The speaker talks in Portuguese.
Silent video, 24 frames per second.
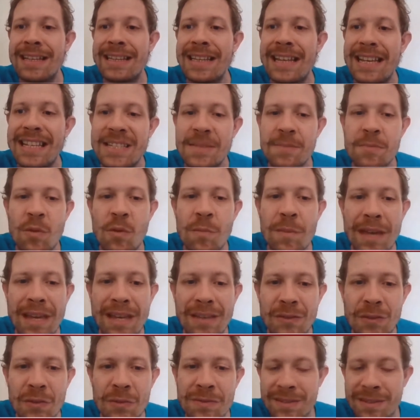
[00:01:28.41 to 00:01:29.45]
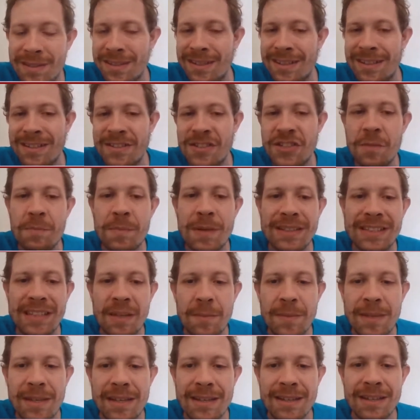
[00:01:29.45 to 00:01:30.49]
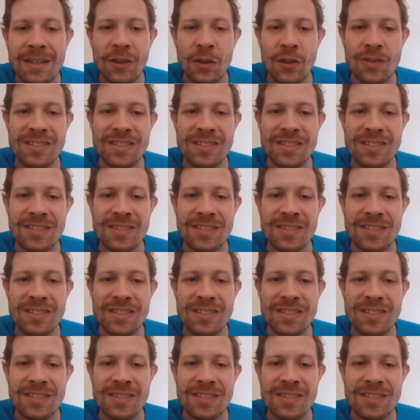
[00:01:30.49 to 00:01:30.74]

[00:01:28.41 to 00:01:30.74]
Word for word: nesse momento de pandemia.